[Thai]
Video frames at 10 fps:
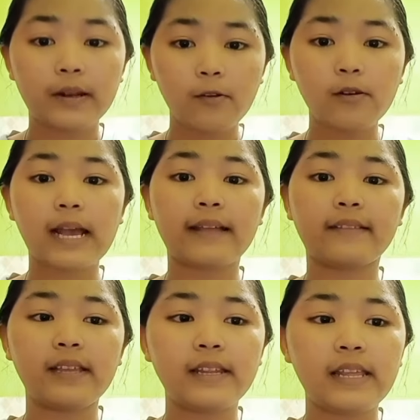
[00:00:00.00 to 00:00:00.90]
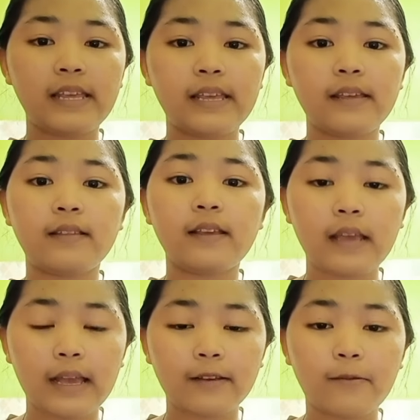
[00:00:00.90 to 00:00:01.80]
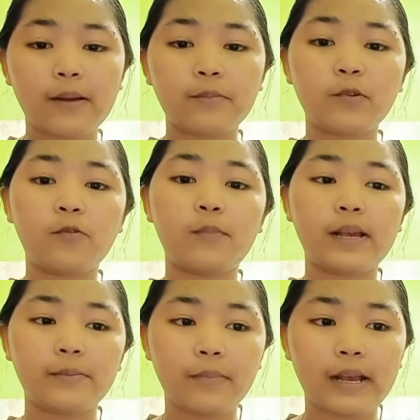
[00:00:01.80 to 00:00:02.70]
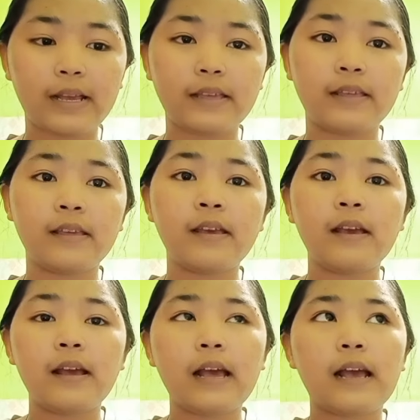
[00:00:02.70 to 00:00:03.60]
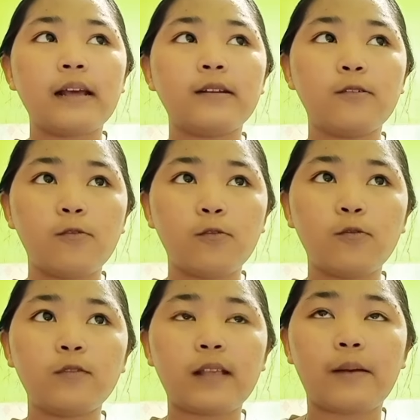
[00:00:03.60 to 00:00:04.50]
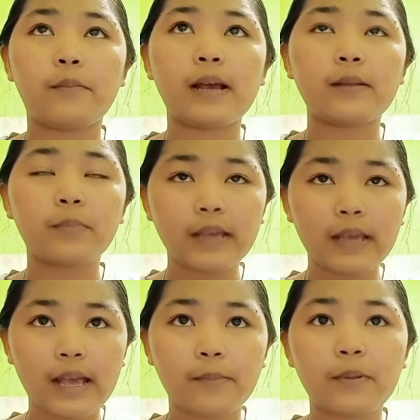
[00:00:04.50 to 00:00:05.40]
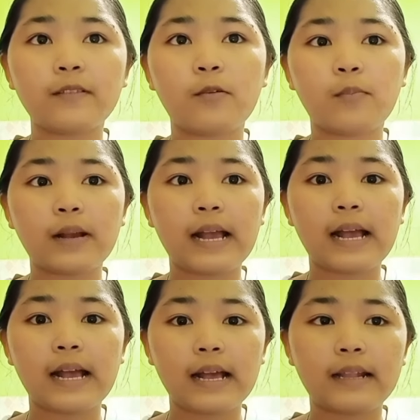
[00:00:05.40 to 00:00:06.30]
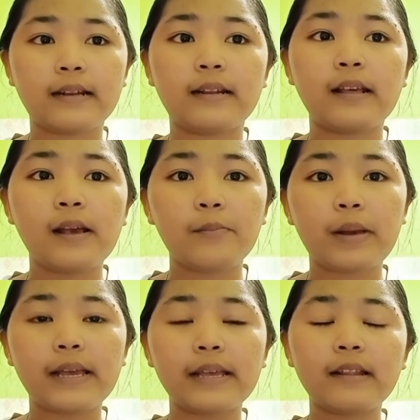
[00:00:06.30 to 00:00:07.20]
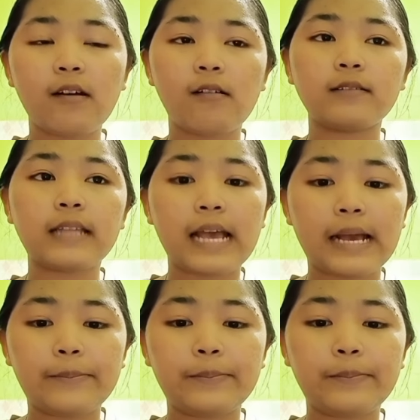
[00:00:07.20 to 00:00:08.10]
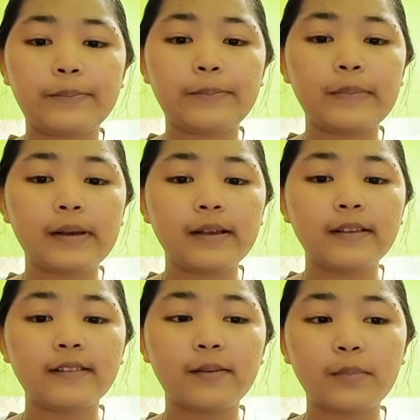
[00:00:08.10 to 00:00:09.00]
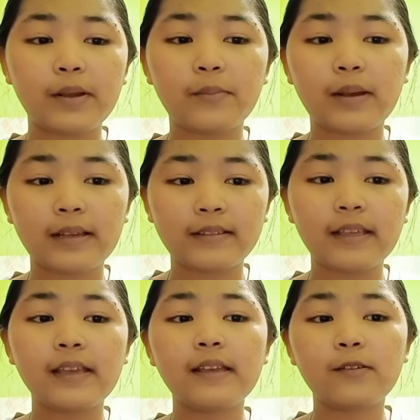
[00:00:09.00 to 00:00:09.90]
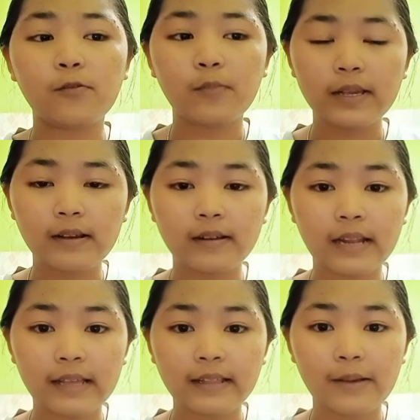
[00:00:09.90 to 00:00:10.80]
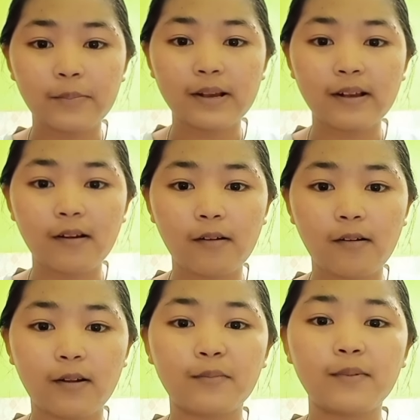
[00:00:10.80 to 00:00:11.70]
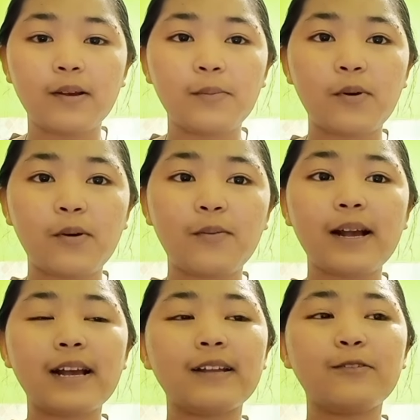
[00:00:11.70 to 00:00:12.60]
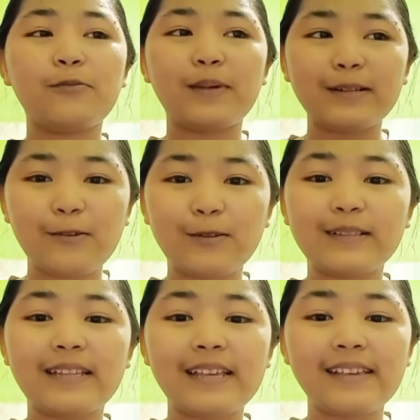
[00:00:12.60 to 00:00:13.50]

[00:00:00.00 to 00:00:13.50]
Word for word: เป็นโอกาสที่ดีที่ให้ความรู้ใหม่ ๆหนูสามารถไปหาประสบการณ์ ไปลองทำสิ่งใหม่ ๆ ที่หนูไม่เคยได้ทำมาก่อน เพราะว่าหนูเป็นคน